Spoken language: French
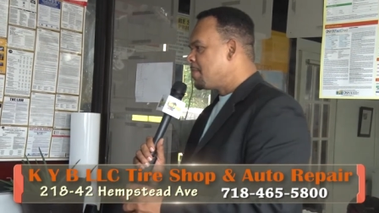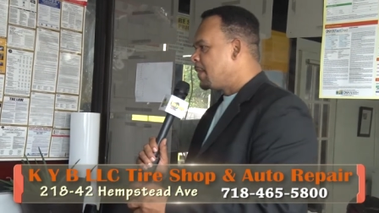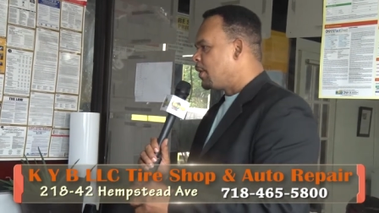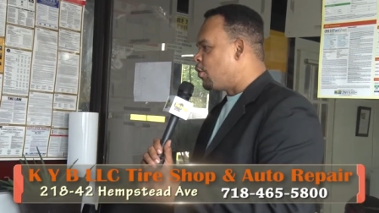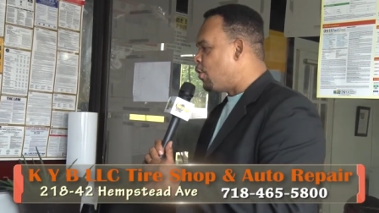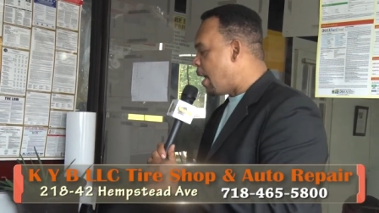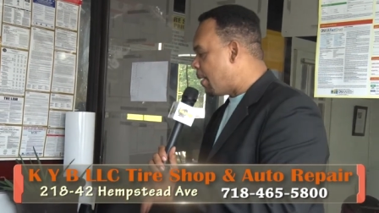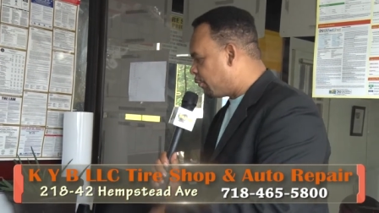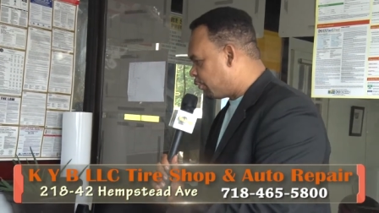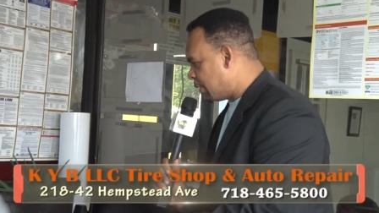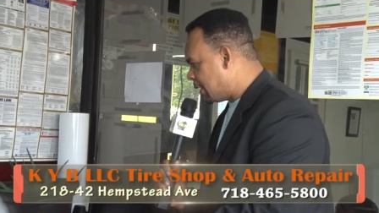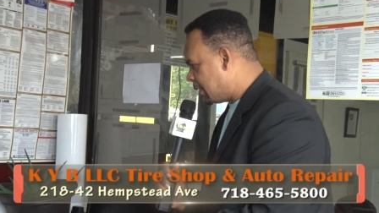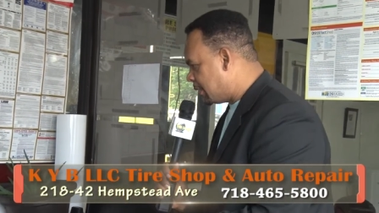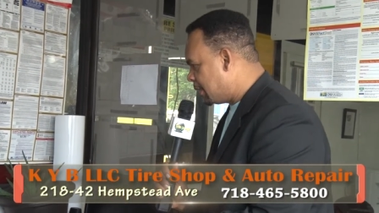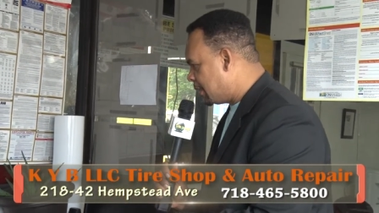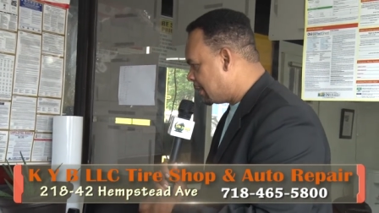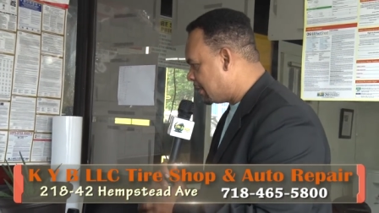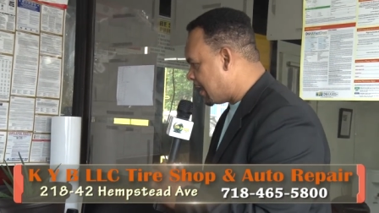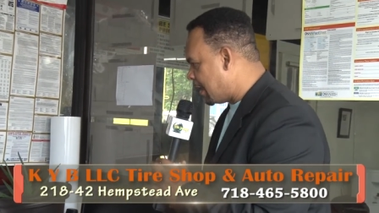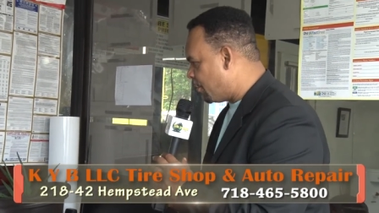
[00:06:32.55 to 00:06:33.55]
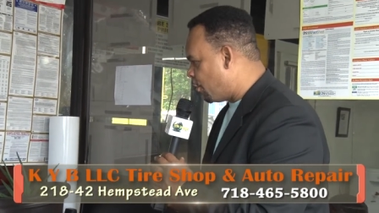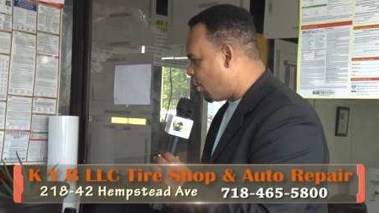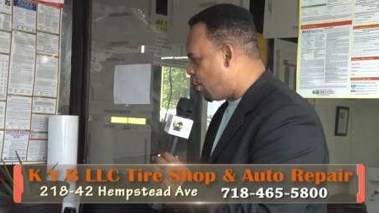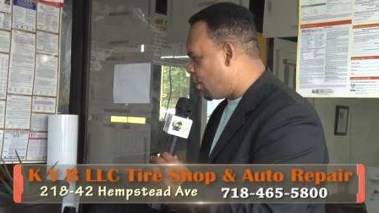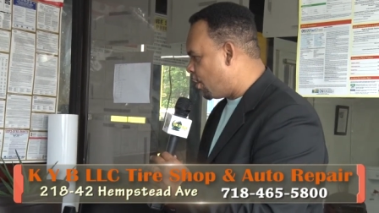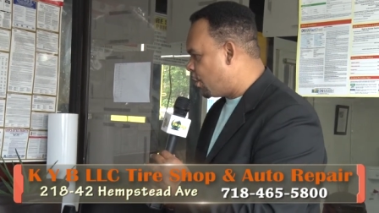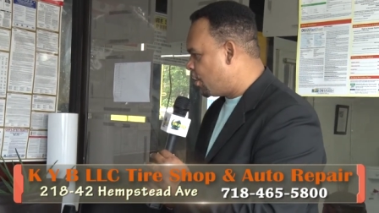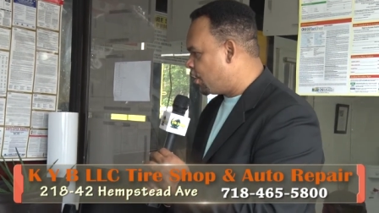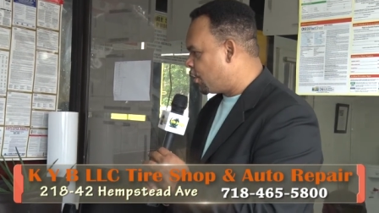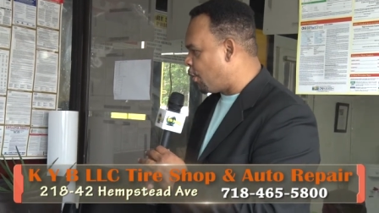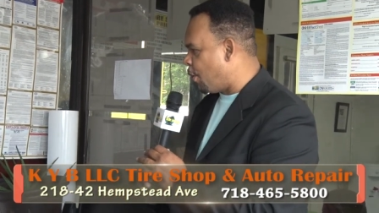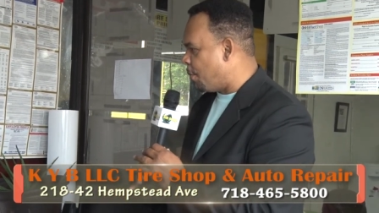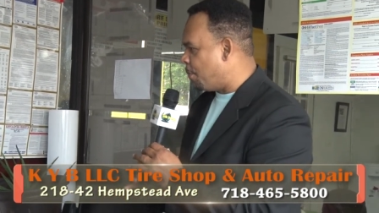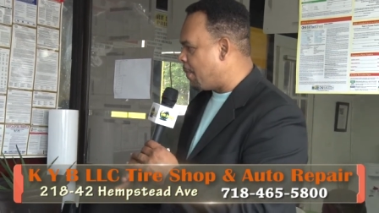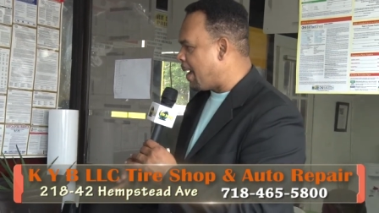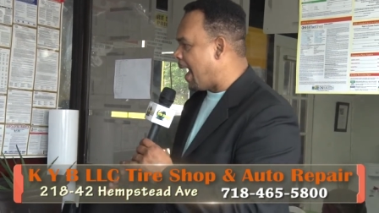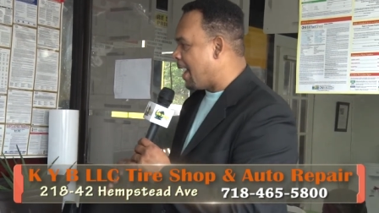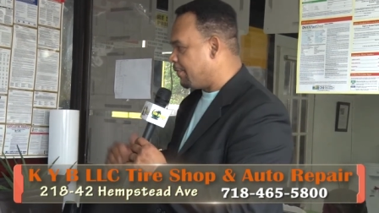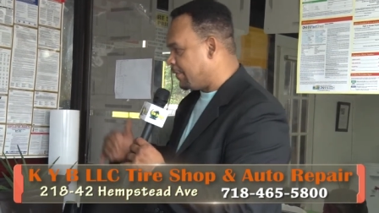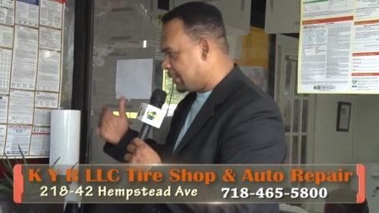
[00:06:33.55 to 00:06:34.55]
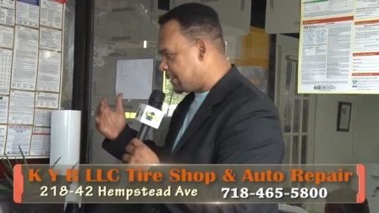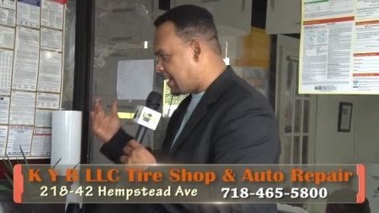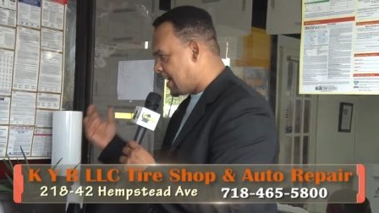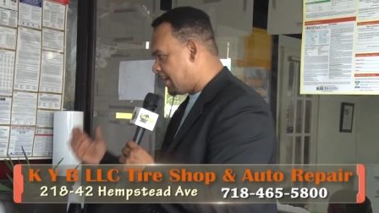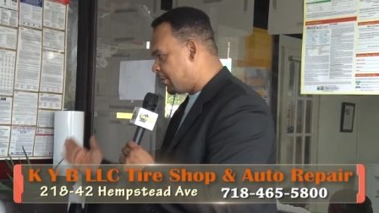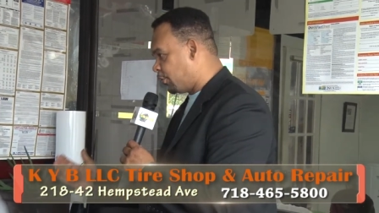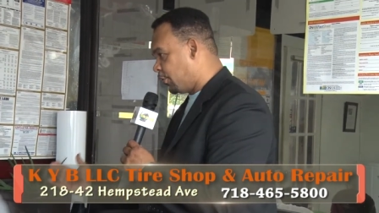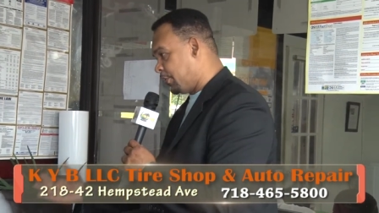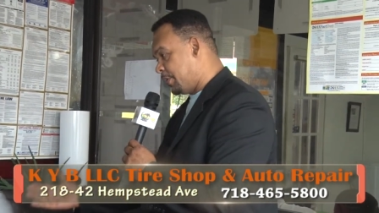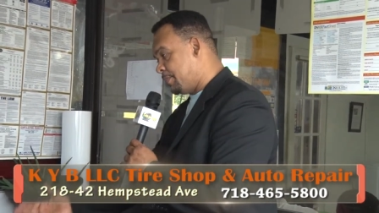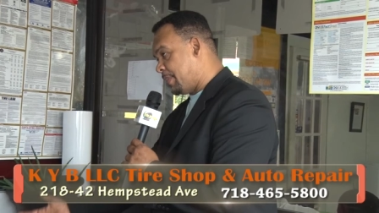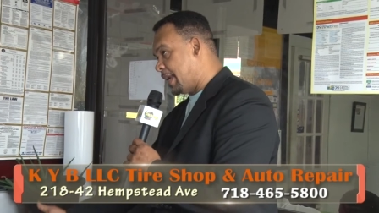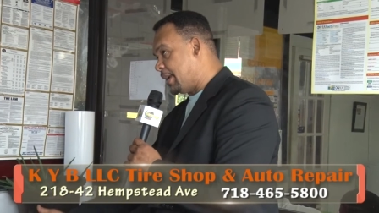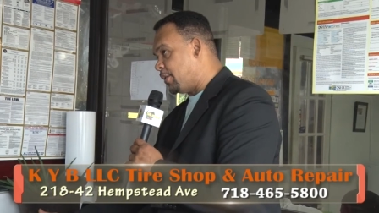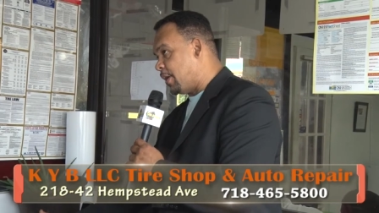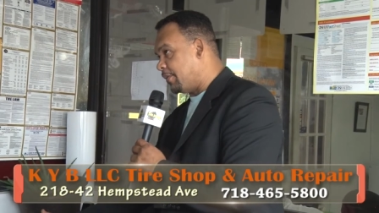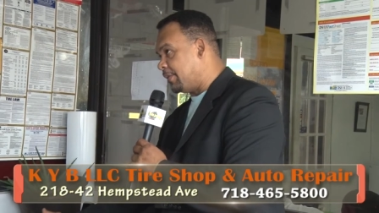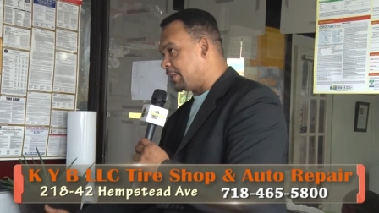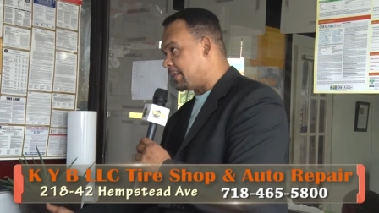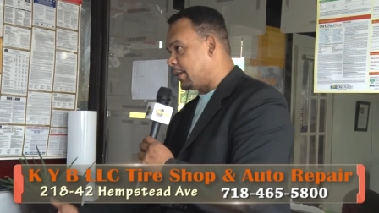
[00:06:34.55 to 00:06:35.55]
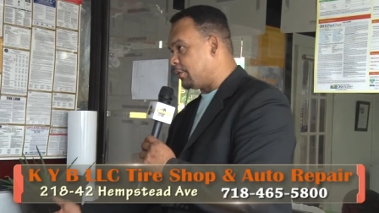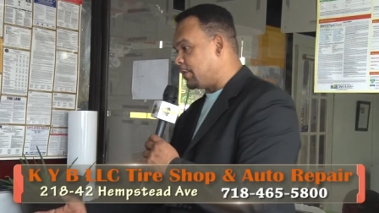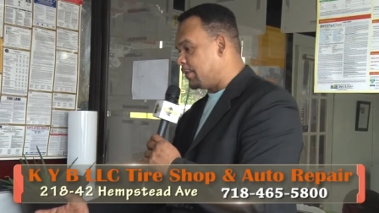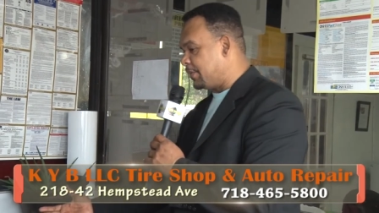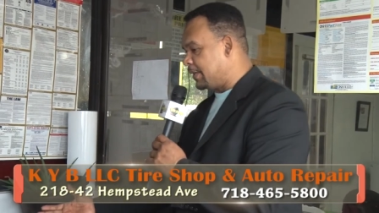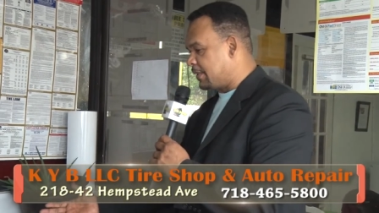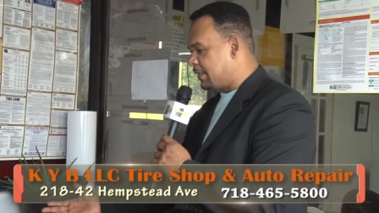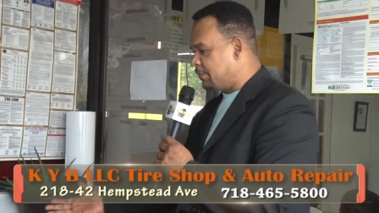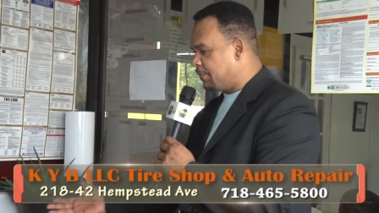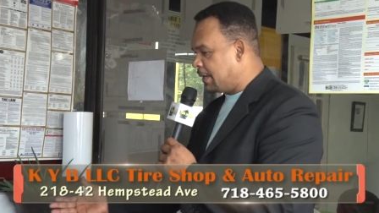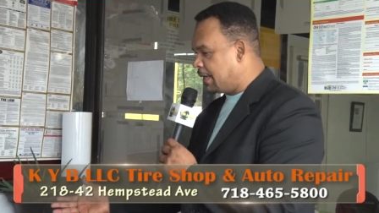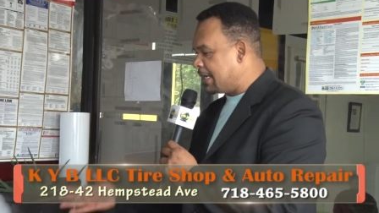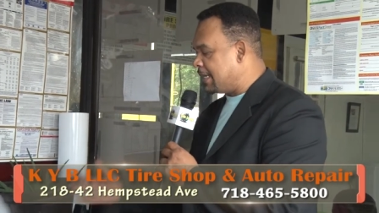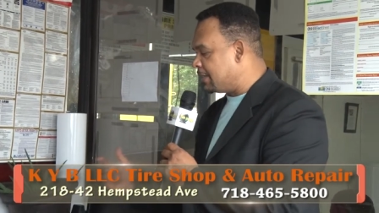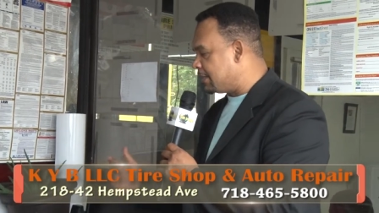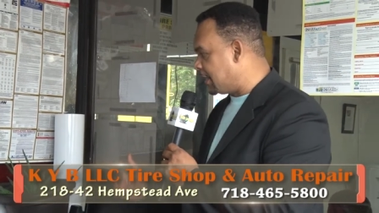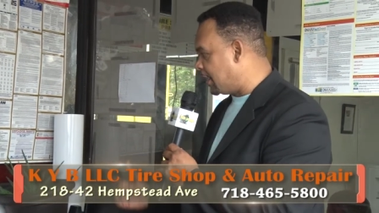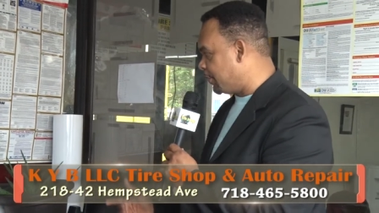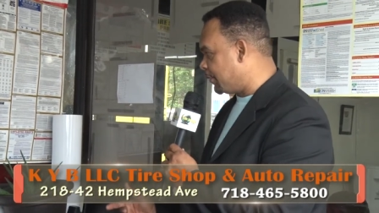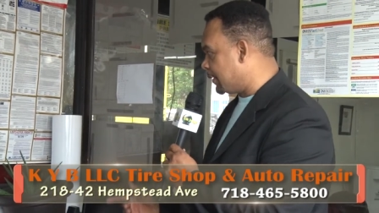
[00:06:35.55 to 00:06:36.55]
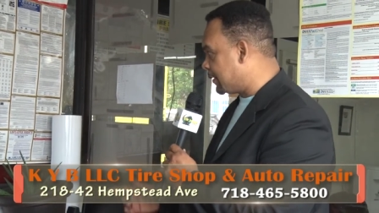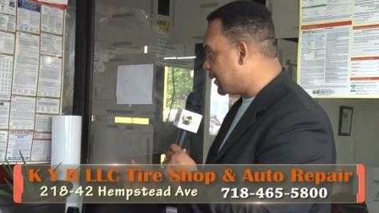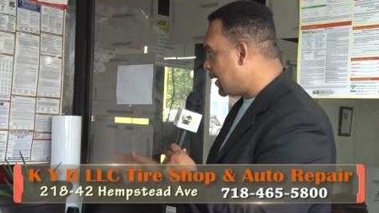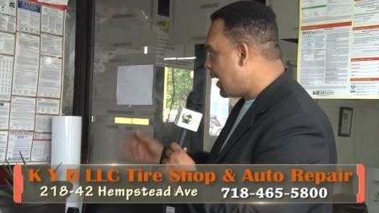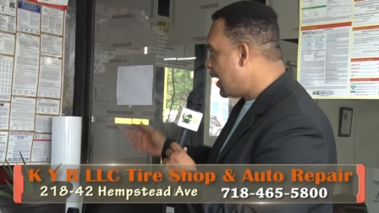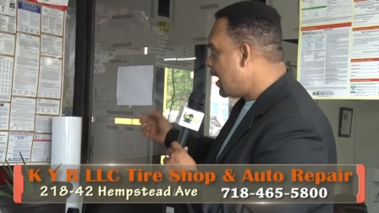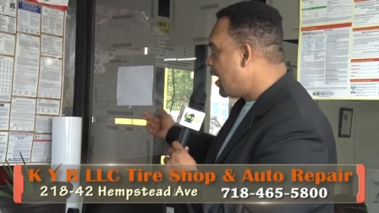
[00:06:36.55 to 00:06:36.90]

que a joine d'abord comme avantage ou fin parler de avantage effectivement et service.